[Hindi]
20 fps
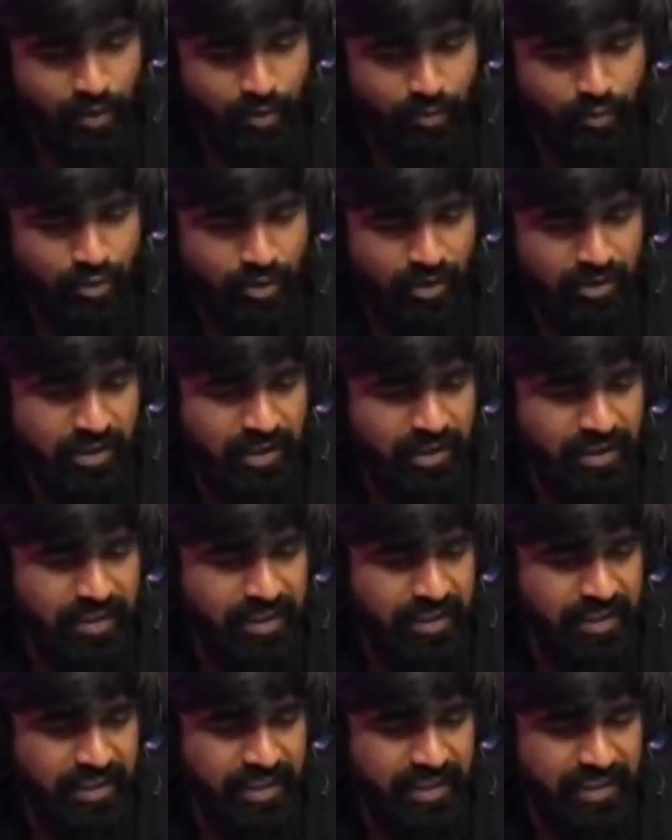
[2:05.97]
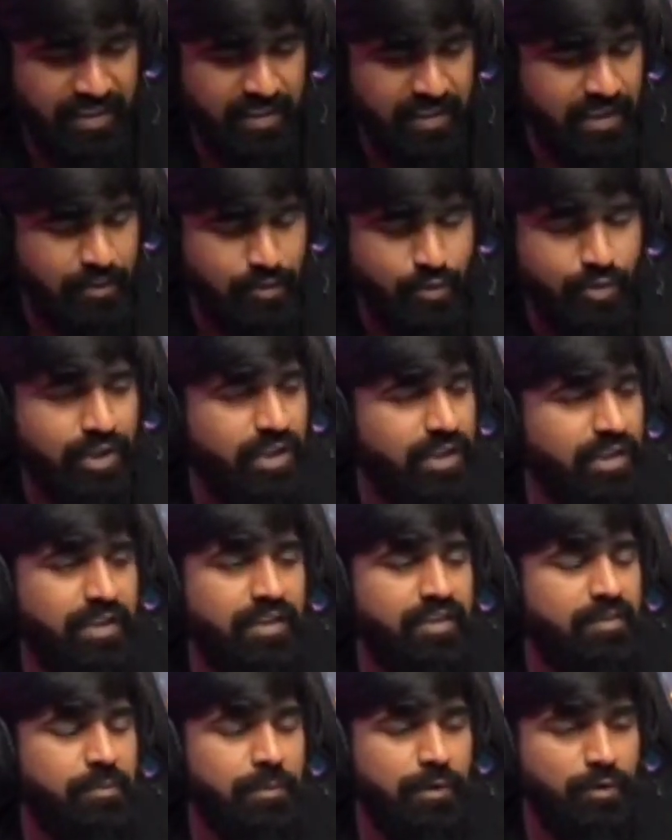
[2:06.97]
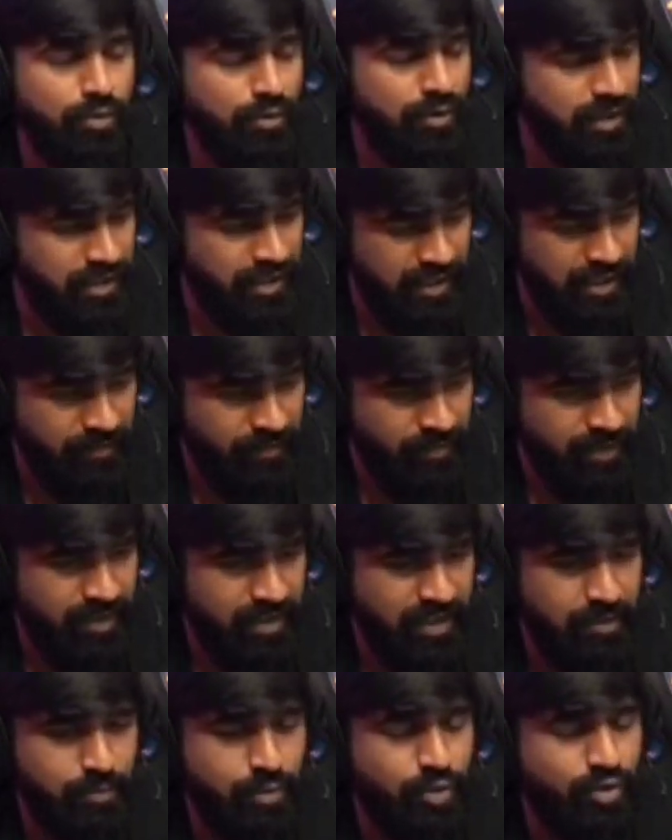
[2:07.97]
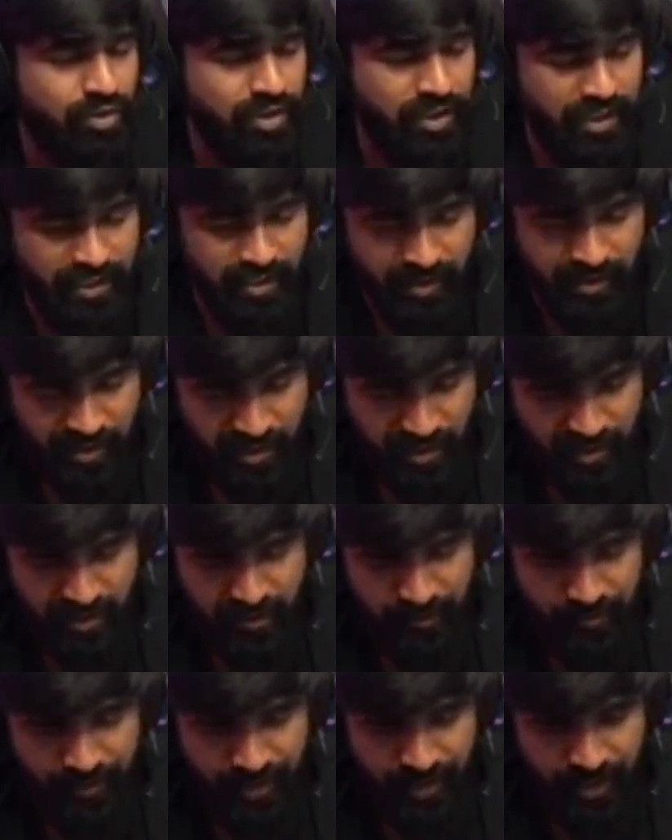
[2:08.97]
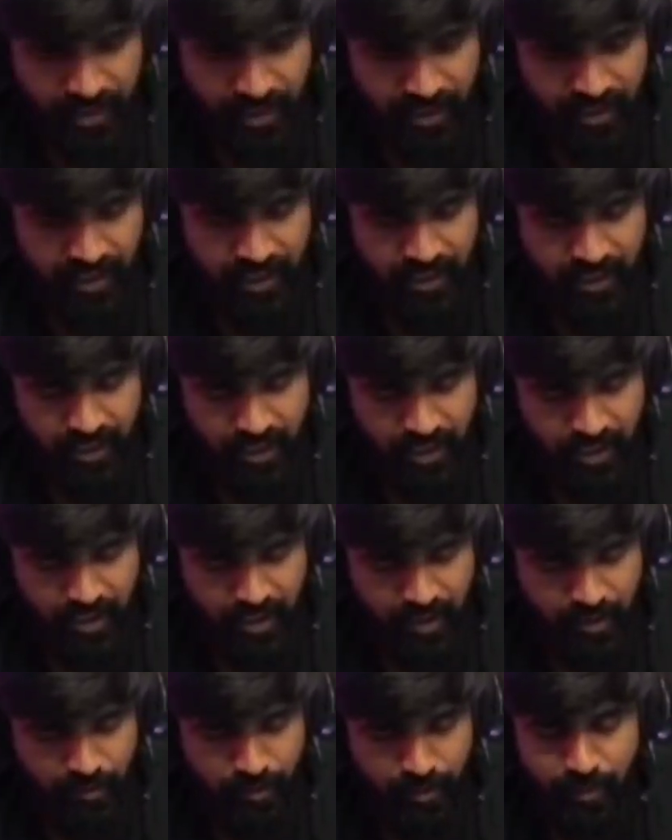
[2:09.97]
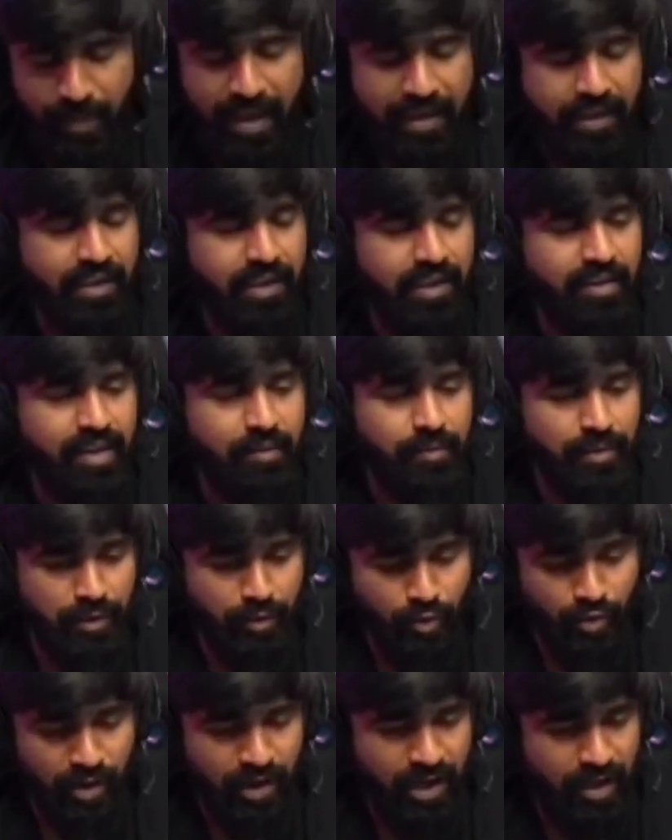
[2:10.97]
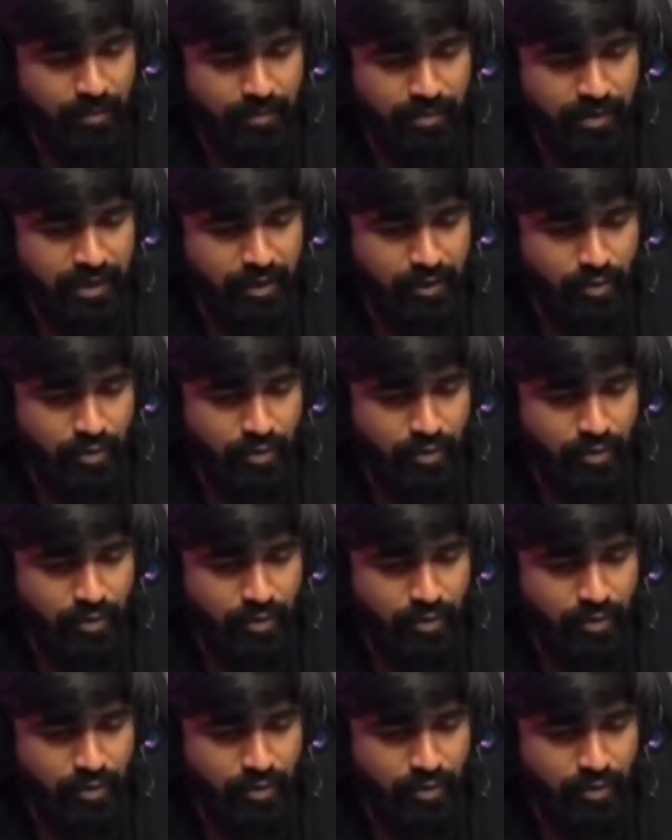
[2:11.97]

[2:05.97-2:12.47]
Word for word: तुमको लगता रहेगा ये ईजी है तो ये ईजी बिल्कुल नहीं है ये बहुत सीरियस चीज़ है ठीक है मैं बाकी किसी बंदों का नाम नहीं